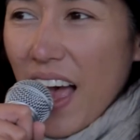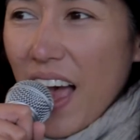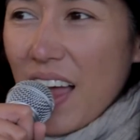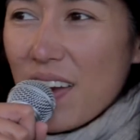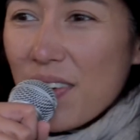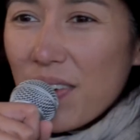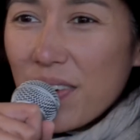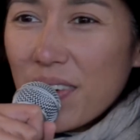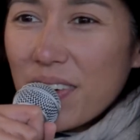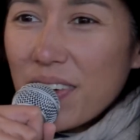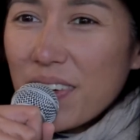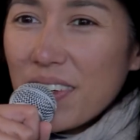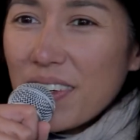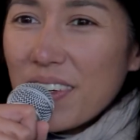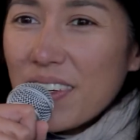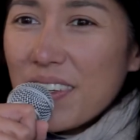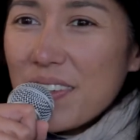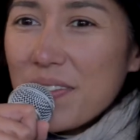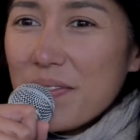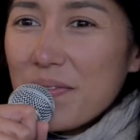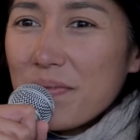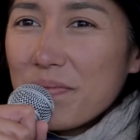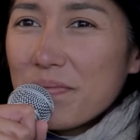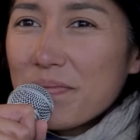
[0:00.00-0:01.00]
Alors,
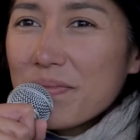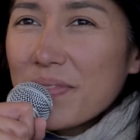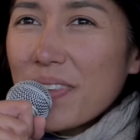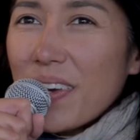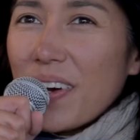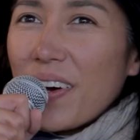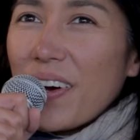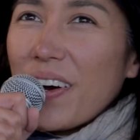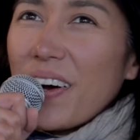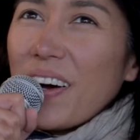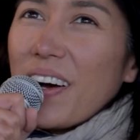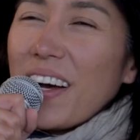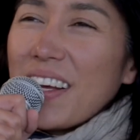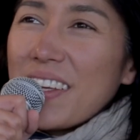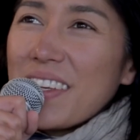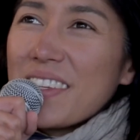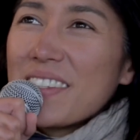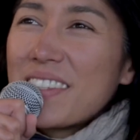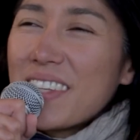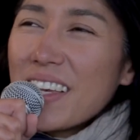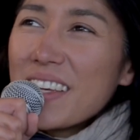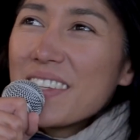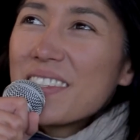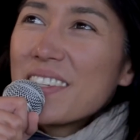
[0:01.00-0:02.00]

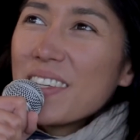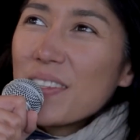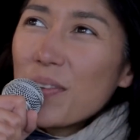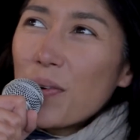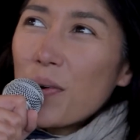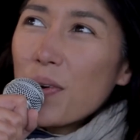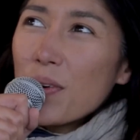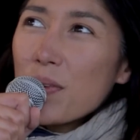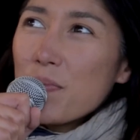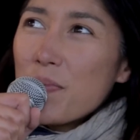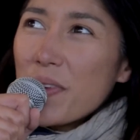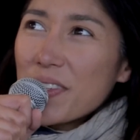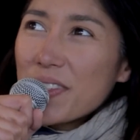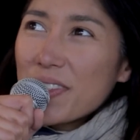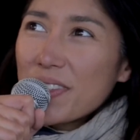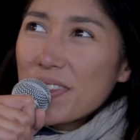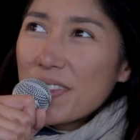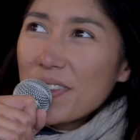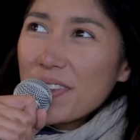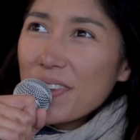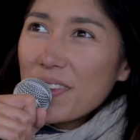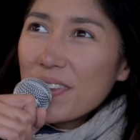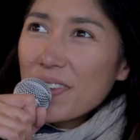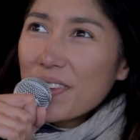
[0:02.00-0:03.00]
c'est assez drôle parce
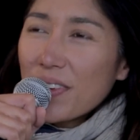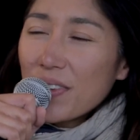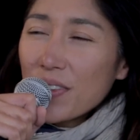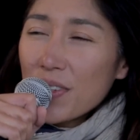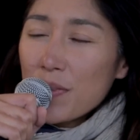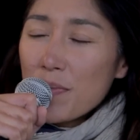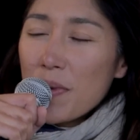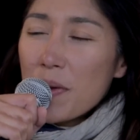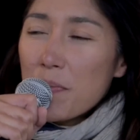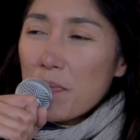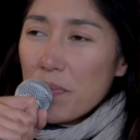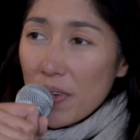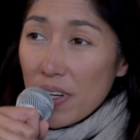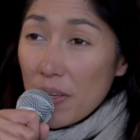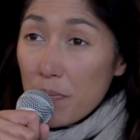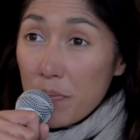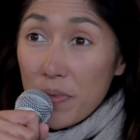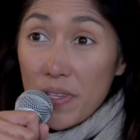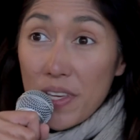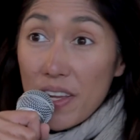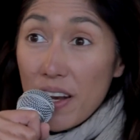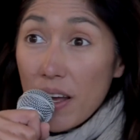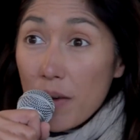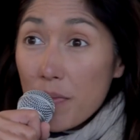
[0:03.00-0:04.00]
que quand je mets les
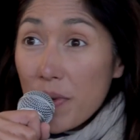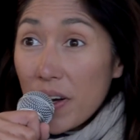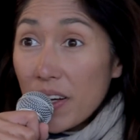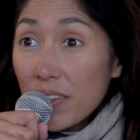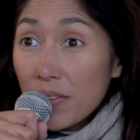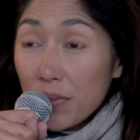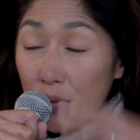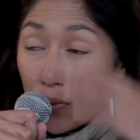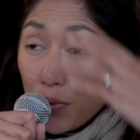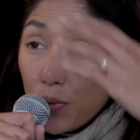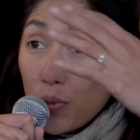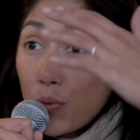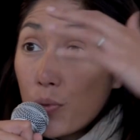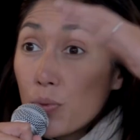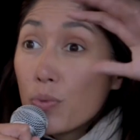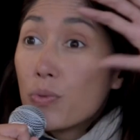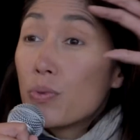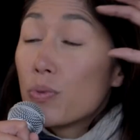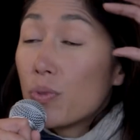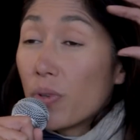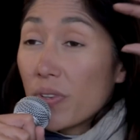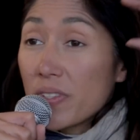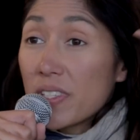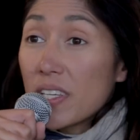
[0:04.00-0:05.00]
pieds là-bas, donc du
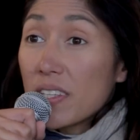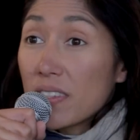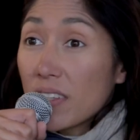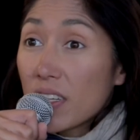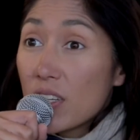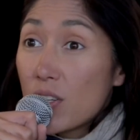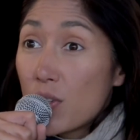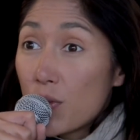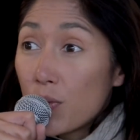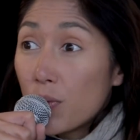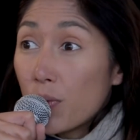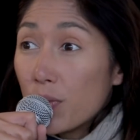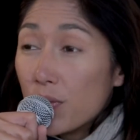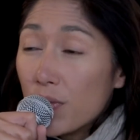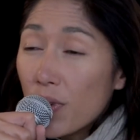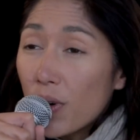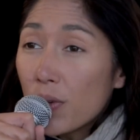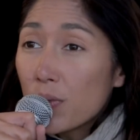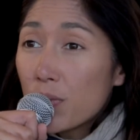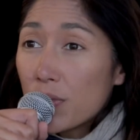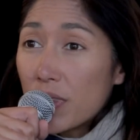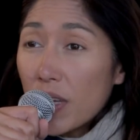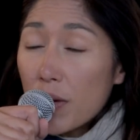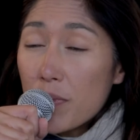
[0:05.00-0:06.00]
coup dans cette région au
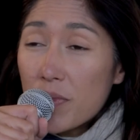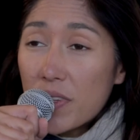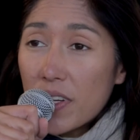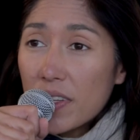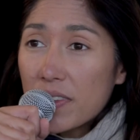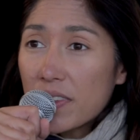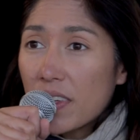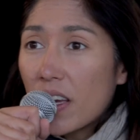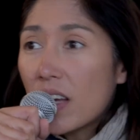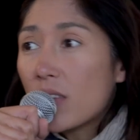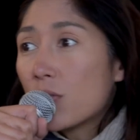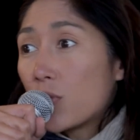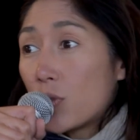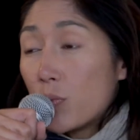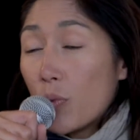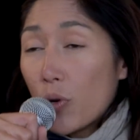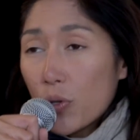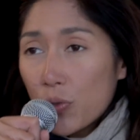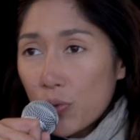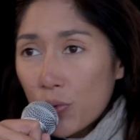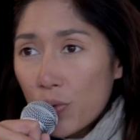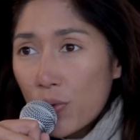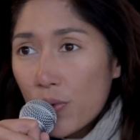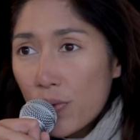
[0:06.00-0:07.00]
nord du Kamchatka, donc je me
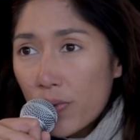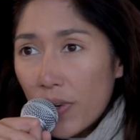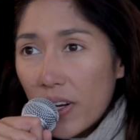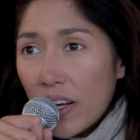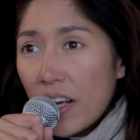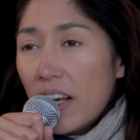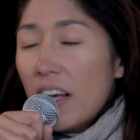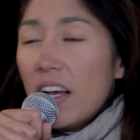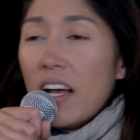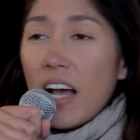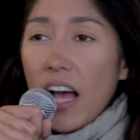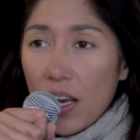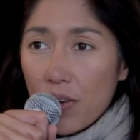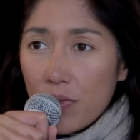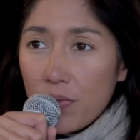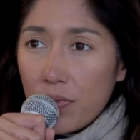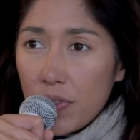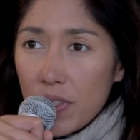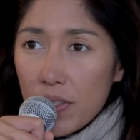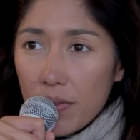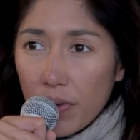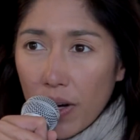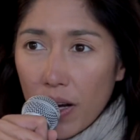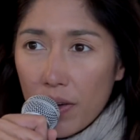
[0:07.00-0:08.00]
retrouve à
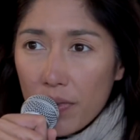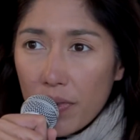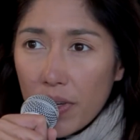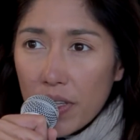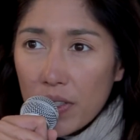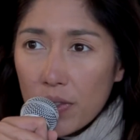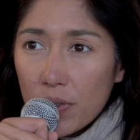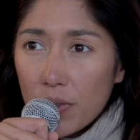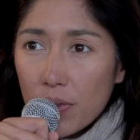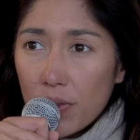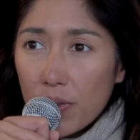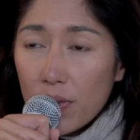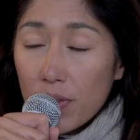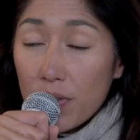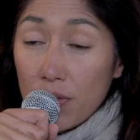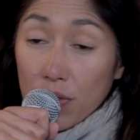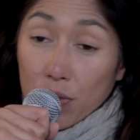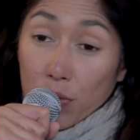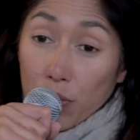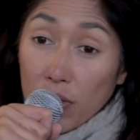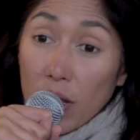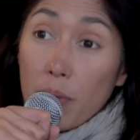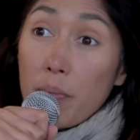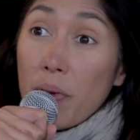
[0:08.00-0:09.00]
vivre avec euh,
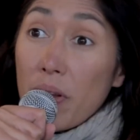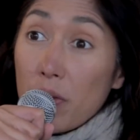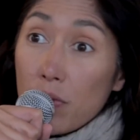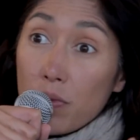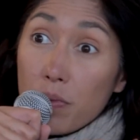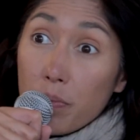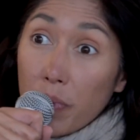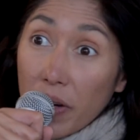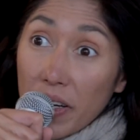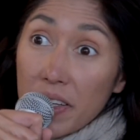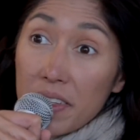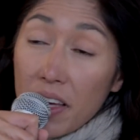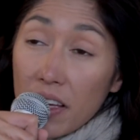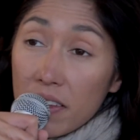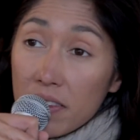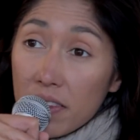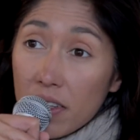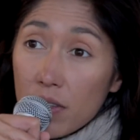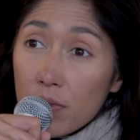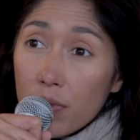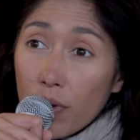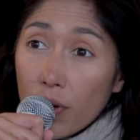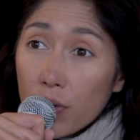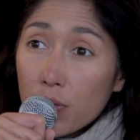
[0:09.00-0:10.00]
ce qu'on appelle une brigade
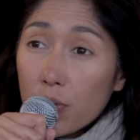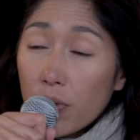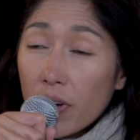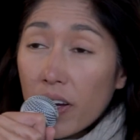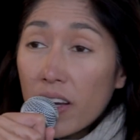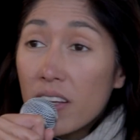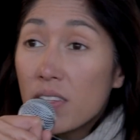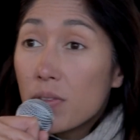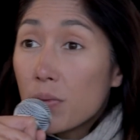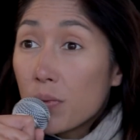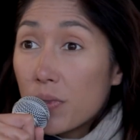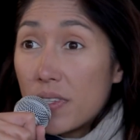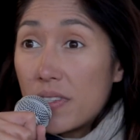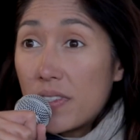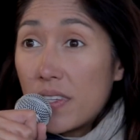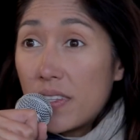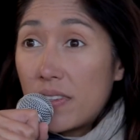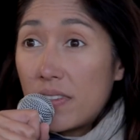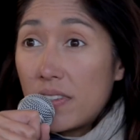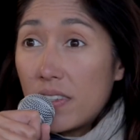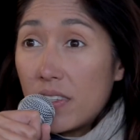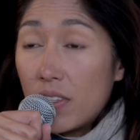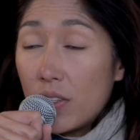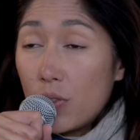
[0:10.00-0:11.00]
d'éleveurs de rennes. Donc ils
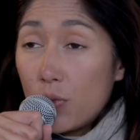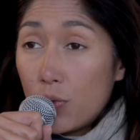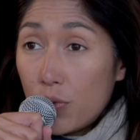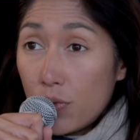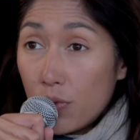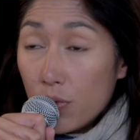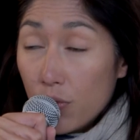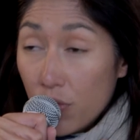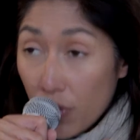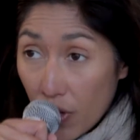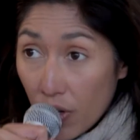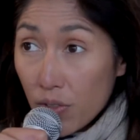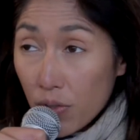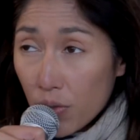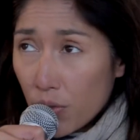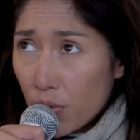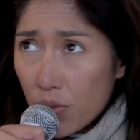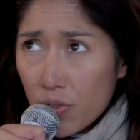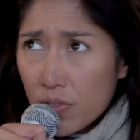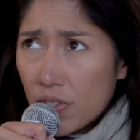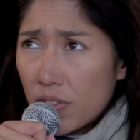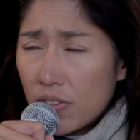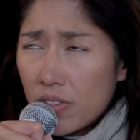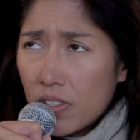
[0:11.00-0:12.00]
étaient, neuf,
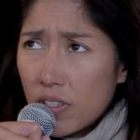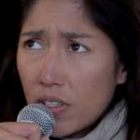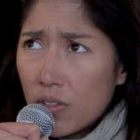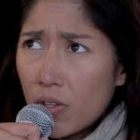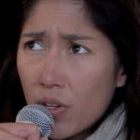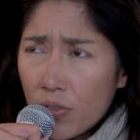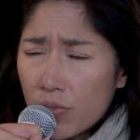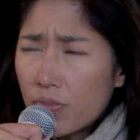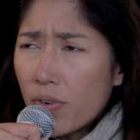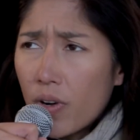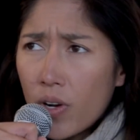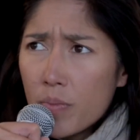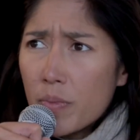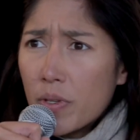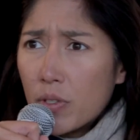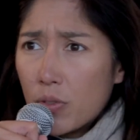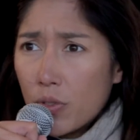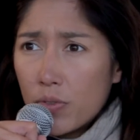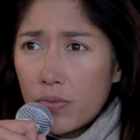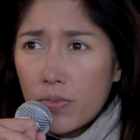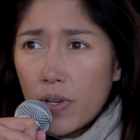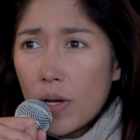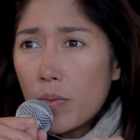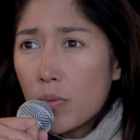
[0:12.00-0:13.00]
euh, ils étaient neuf hommes et
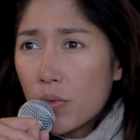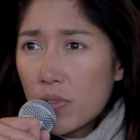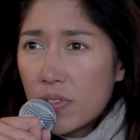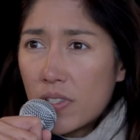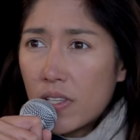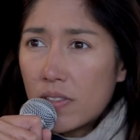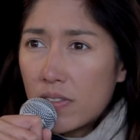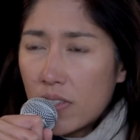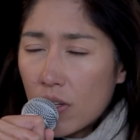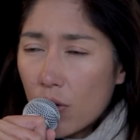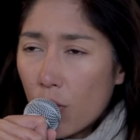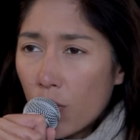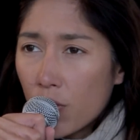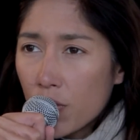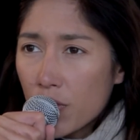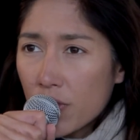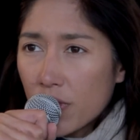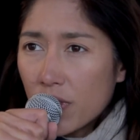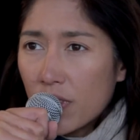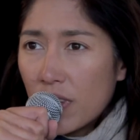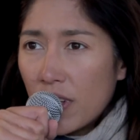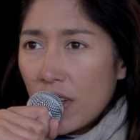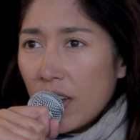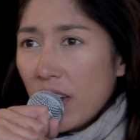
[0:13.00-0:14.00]
deux femmes, donc ils étaient 11.
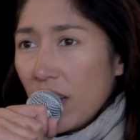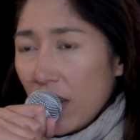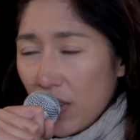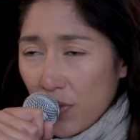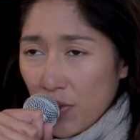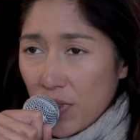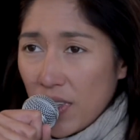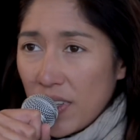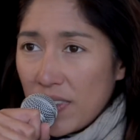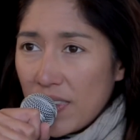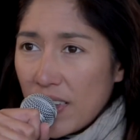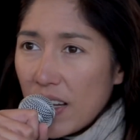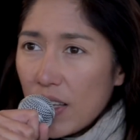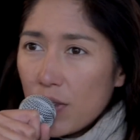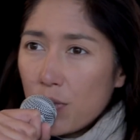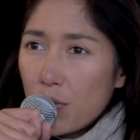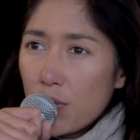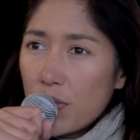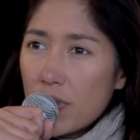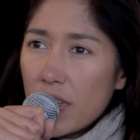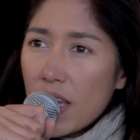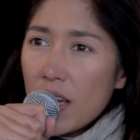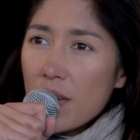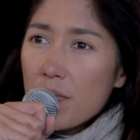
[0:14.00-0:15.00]
Donc j'étais la
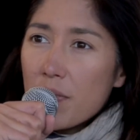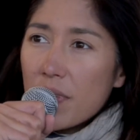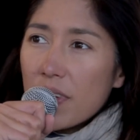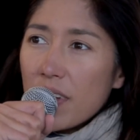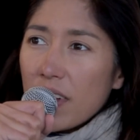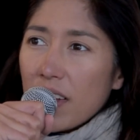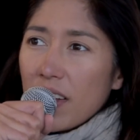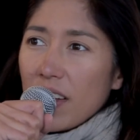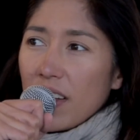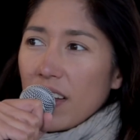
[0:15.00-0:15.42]
douzième.